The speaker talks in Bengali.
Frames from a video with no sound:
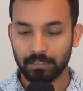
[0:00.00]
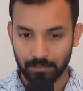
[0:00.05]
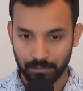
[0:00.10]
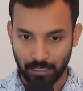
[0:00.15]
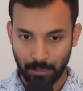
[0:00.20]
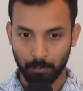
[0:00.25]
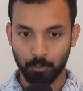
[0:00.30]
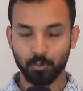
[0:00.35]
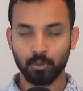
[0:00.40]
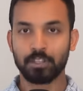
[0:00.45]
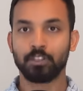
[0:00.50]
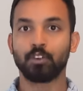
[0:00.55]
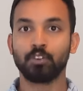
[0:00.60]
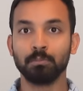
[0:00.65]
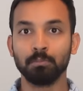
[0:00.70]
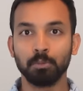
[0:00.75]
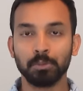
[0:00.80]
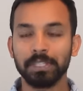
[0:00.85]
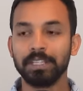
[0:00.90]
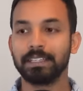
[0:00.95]
তারপর ওরা যখন
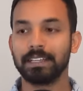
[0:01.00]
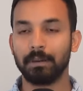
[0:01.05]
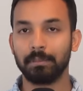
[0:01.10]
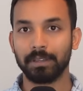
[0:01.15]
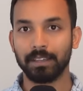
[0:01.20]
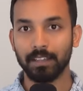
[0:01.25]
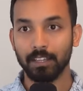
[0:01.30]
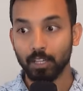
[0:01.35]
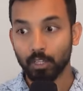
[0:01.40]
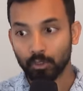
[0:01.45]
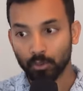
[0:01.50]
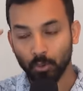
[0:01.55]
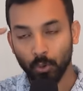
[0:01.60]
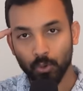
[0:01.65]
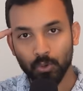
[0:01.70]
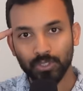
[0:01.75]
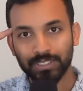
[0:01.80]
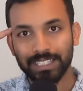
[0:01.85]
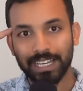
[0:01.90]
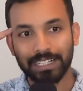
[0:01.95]
বুঝে যাবে
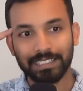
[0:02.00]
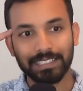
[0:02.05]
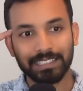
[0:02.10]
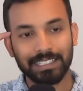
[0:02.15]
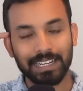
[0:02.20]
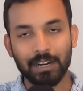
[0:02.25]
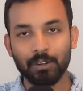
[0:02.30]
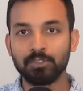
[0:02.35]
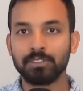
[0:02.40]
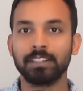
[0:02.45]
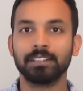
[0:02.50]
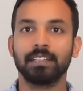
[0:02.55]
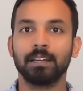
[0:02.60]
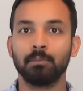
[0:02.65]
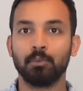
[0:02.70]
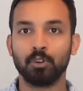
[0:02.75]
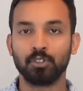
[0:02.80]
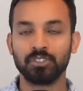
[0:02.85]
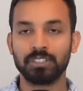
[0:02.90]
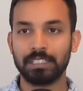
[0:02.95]
তখন তারা তাদের আউটসাইড দ্য
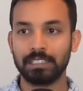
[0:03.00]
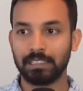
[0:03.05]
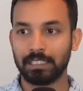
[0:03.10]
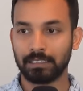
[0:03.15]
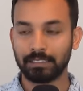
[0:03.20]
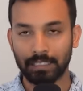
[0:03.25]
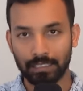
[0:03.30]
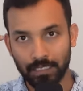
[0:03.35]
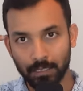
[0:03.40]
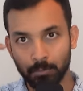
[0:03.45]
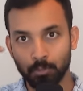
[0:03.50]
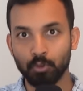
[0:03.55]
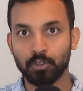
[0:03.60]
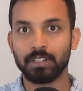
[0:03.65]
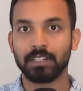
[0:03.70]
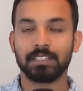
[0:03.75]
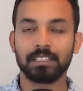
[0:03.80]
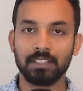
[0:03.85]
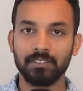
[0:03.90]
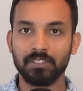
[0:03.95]
বক্স চিন্তা তাদের
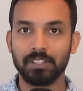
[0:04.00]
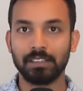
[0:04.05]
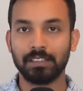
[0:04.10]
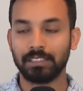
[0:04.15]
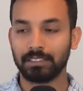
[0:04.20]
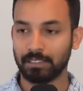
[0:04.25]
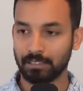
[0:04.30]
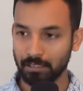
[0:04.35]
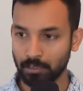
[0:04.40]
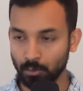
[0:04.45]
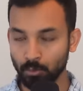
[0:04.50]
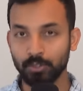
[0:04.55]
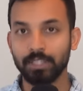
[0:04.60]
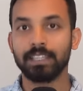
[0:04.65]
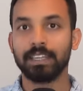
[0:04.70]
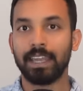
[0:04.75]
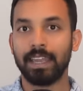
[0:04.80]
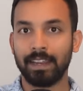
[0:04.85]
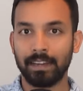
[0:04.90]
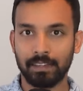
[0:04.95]
প্রোগ্রেসিভ চিন্তা তাদের লুকিং
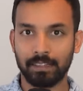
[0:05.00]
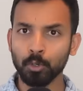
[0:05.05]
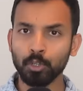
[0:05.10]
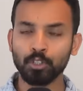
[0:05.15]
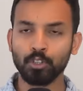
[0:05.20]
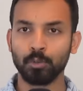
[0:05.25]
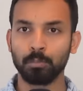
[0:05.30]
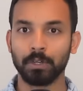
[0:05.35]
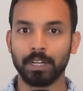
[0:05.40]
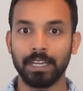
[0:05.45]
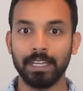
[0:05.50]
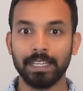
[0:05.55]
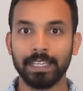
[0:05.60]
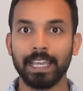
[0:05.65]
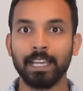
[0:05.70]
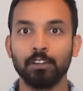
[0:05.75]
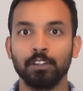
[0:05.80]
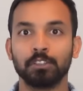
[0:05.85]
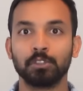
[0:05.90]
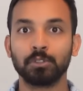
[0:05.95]
অ্যাহেড পরিকল্পনা
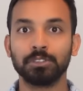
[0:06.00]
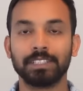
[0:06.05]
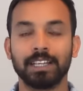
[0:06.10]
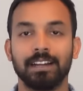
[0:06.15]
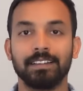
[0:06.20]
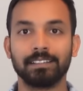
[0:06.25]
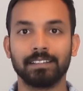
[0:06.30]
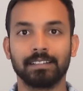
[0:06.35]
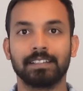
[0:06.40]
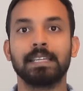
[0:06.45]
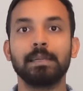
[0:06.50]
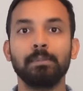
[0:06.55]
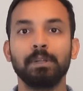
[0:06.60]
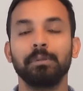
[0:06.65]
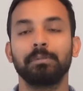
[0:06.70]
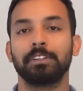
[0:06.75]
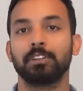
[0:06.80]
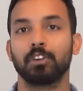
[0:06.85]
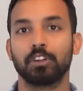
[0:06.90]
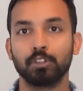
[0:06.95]
এগুলো তখন তারা আস্তে আস্তে
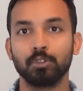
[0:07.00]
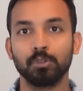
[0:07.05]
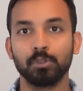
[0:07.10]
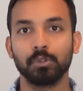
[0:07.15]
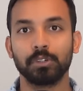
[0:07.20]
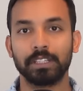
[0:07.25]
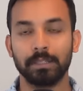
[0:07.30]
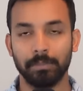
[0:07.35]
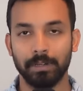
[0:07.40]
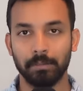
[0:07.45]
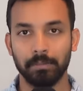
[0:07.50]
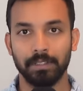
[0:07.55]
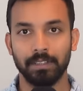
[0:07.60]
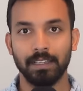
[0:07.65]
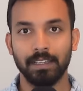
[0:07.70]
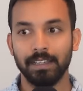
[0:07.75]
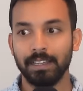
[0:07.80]
ইমপ্লিমেন্ট করা শুরু করতে পারবে